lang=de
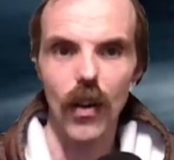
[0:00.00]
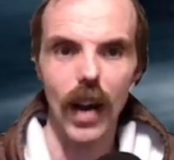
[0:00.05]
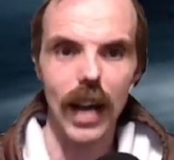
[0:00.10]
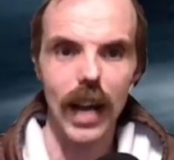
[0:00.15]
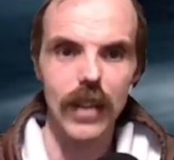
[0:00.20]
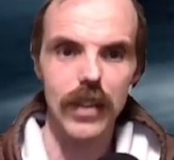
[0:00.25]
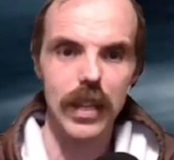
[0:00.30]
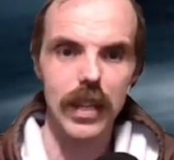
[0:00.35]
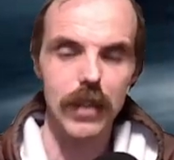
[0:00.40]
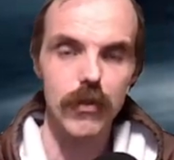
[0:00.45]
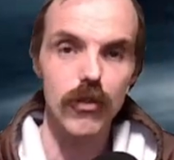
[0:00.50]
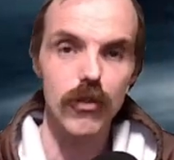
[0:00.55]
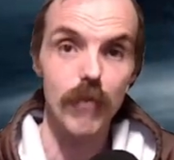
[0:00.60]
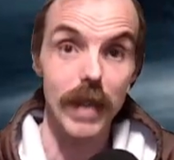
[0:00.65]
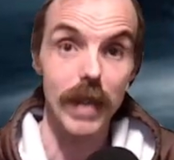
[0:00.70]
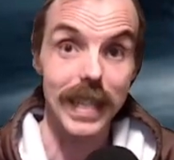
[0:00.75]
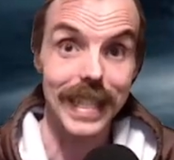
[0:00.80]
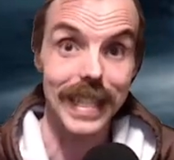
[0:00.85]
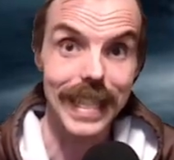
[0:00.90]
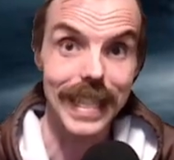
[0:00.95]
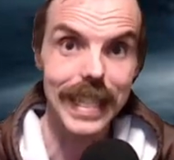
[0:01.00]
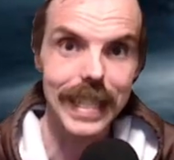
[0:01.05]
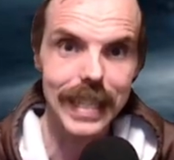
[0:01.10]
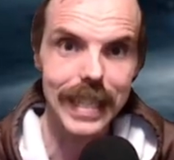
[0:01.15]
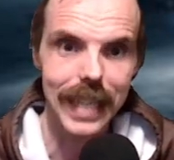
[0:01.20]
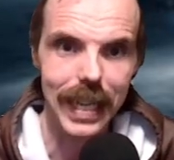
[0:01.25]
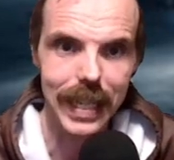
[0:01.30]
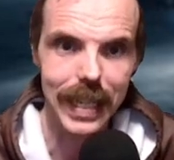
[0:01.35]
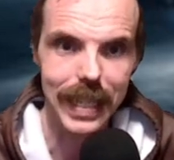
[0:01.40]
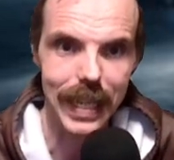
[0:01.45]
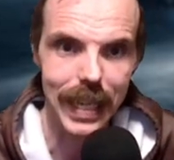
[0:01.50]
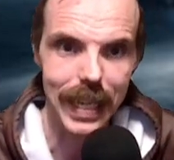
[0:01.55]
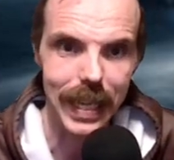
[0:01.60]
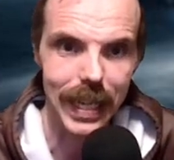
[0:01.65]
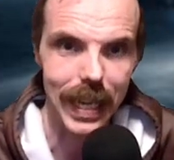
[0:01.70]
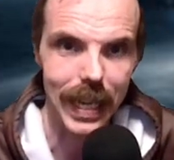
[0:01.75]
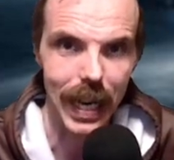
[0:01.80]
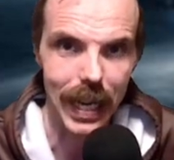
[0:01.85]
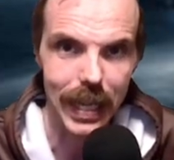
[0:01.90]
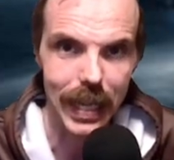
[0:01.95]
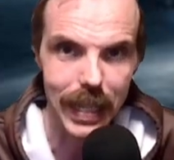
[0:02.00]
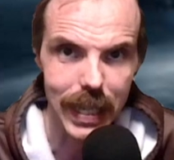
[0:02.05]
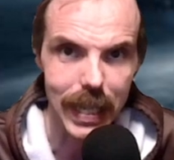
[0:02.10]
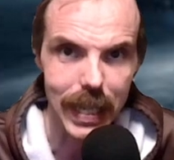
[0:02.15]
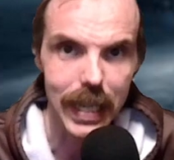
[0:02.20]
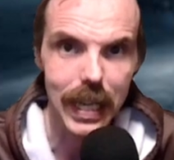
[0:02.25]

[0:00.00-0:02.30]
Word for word: Also es spricht nichts dagegen,